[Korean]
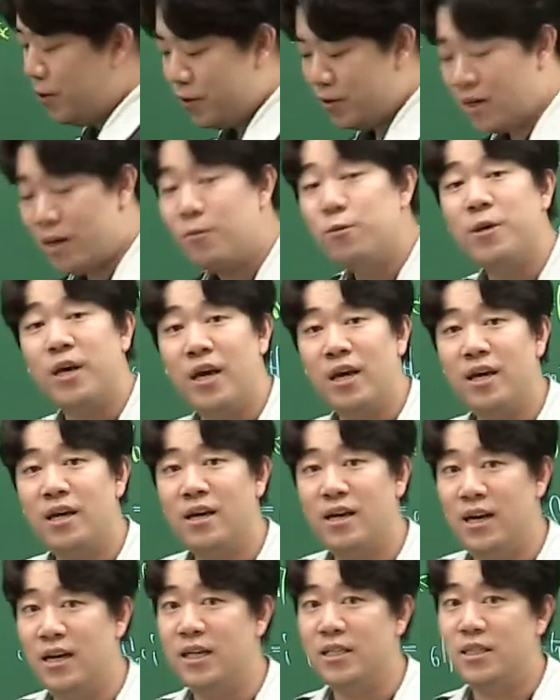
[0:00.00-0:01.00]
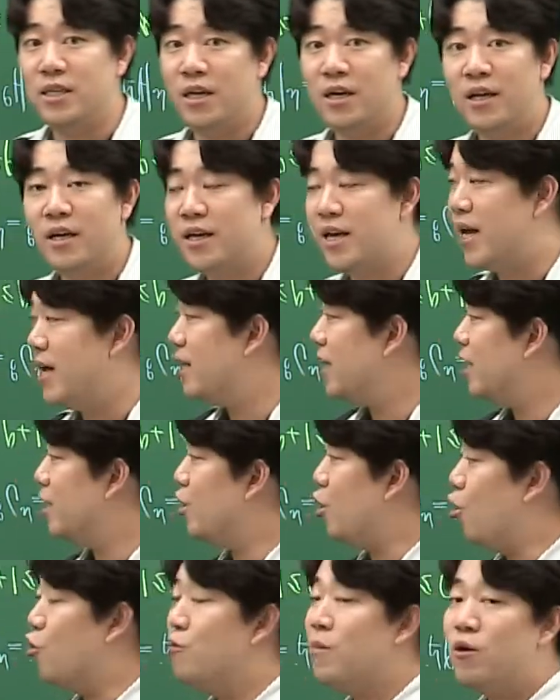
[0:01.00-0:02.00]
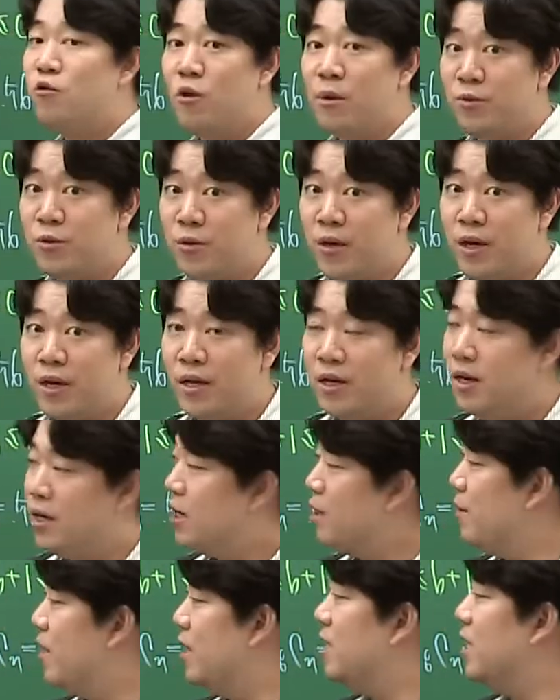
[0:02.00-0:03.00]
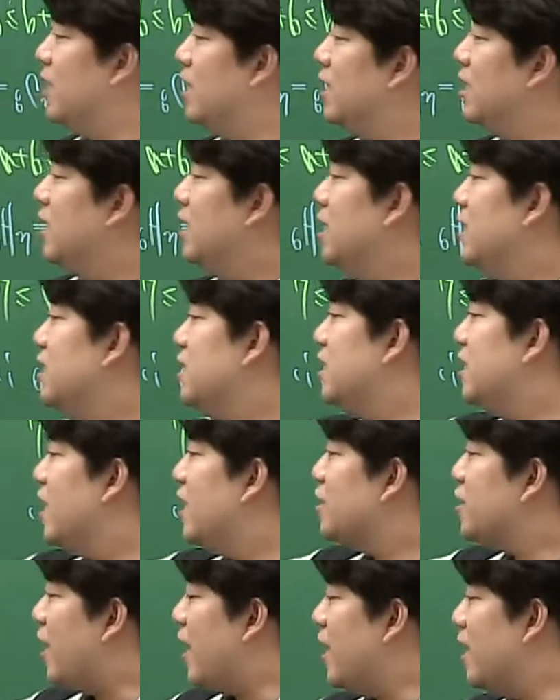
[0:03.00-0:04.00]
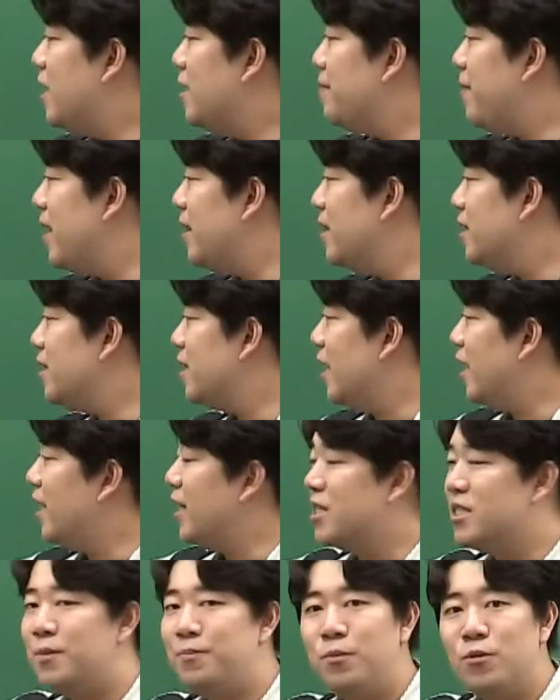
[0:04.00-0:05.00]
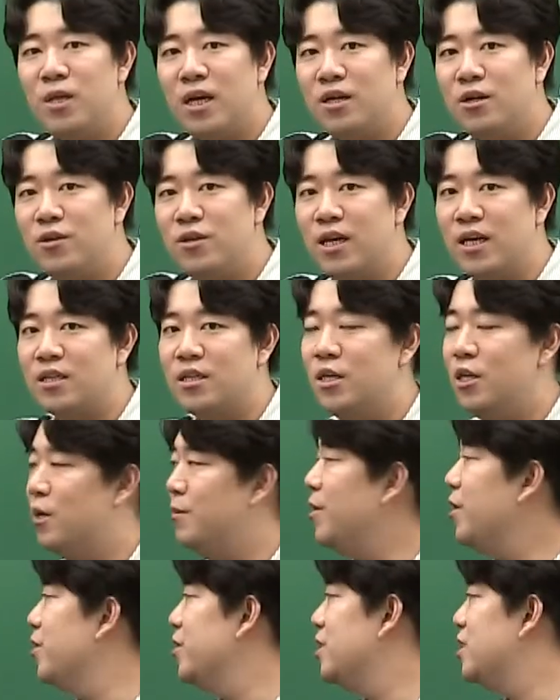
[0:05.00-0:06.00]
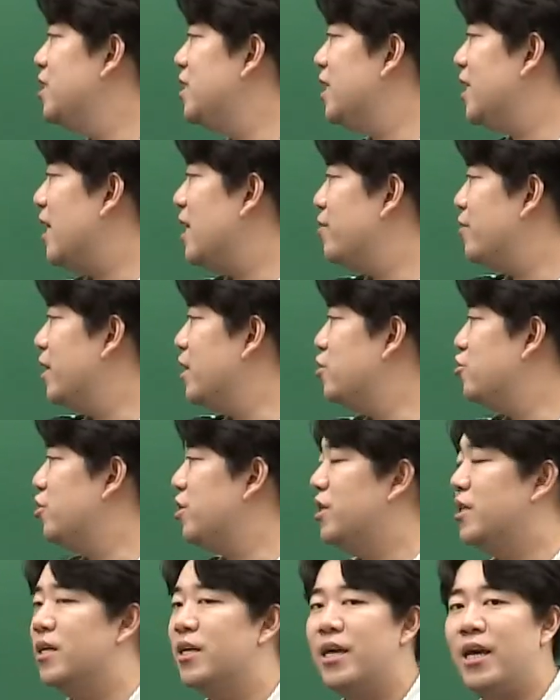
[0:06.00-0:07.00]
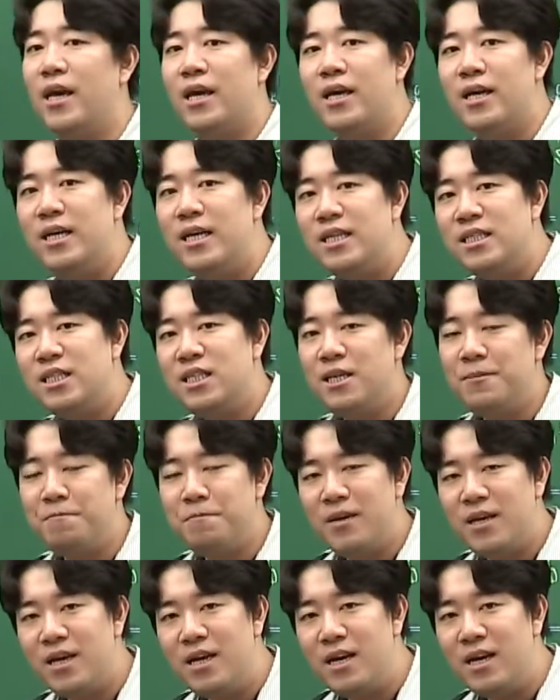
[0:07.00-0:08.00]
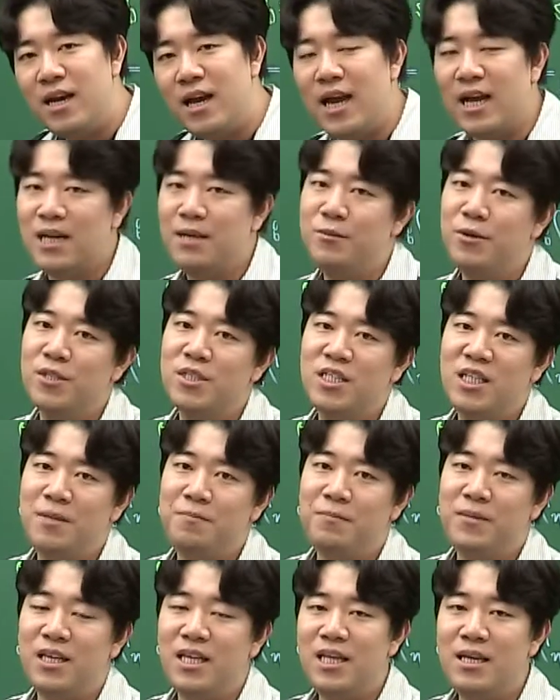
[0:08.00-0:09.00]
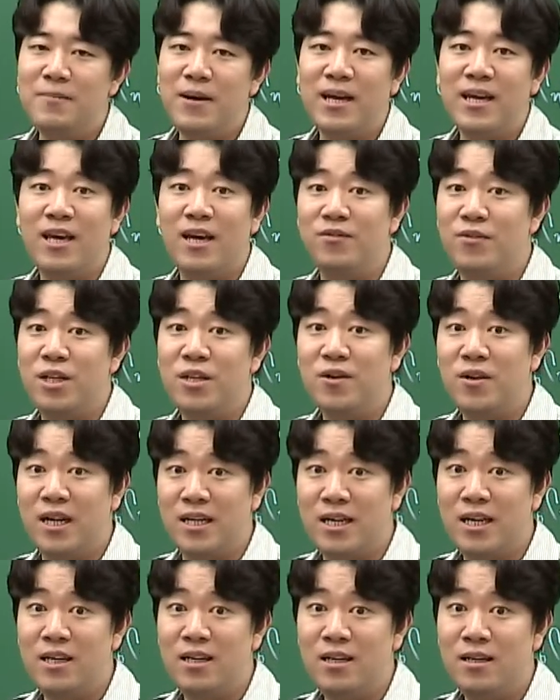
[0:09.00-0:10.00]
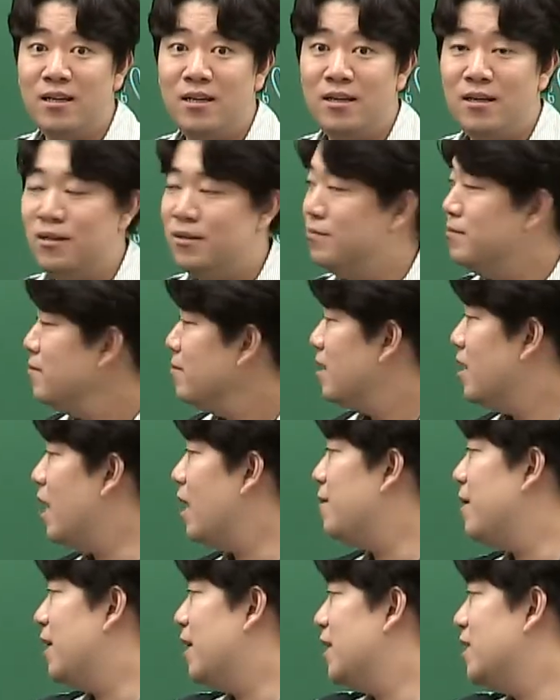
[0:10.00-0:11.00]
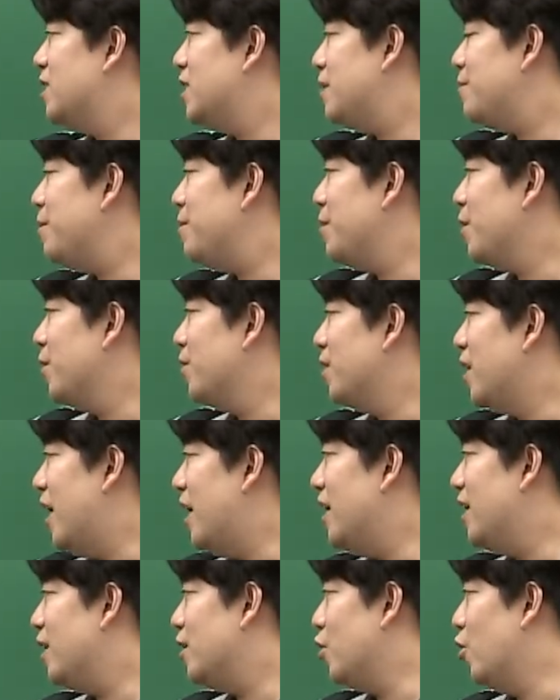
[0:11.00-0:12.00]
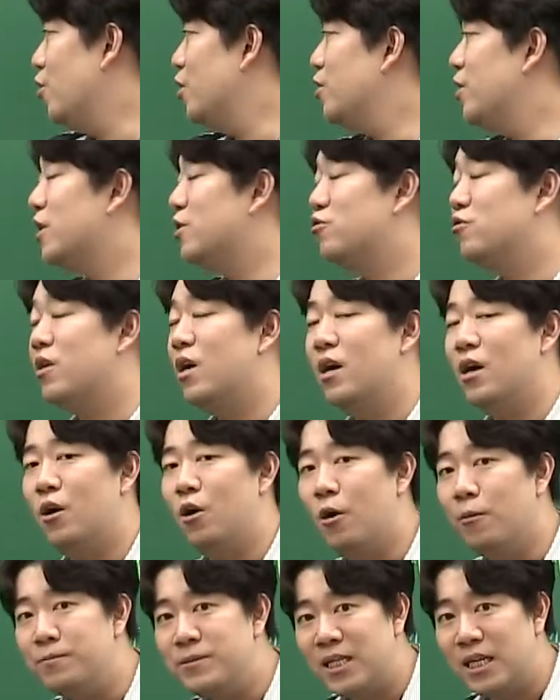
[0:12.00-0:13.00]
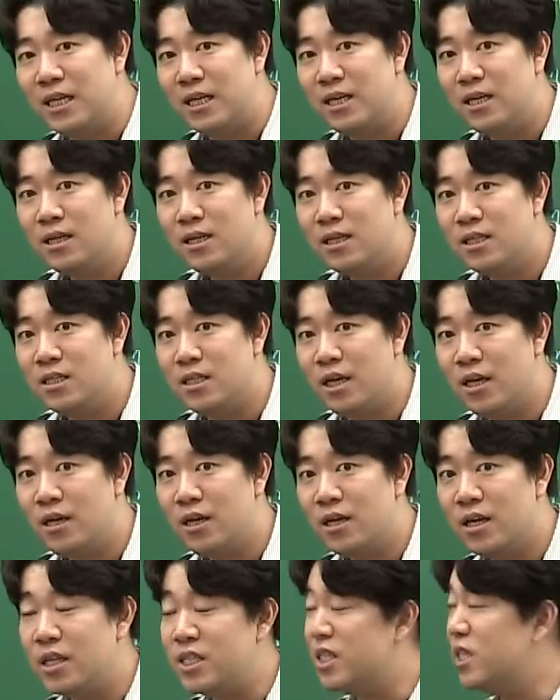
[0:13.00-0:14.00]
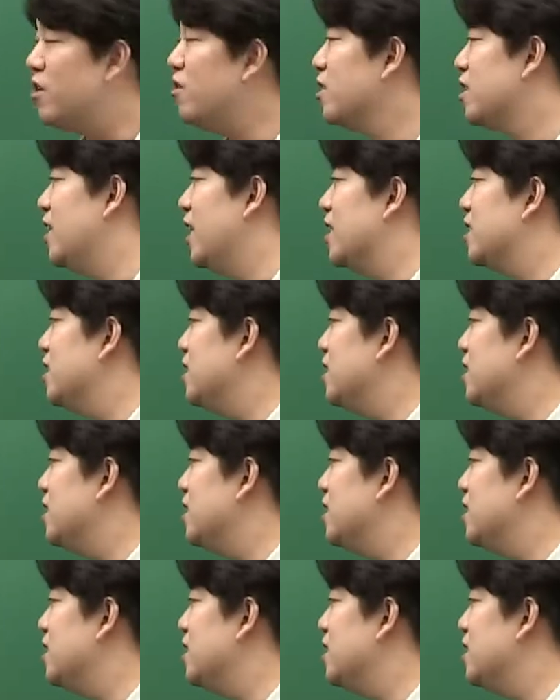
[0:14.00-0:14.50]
표현을 해볼게 알겠지? 얘에 대한 경우만 구하면 돼 그럼 얘들아 C에서 A 뺐는데 10보다 크거나 같으려면 C가 될 수 있는 게 11 아니면 12밖에 안 되는 거 아니야? 얘가 만약에 10이면 A가 0이 될 수가 없잖아. 그치? 그래서 이건 그냥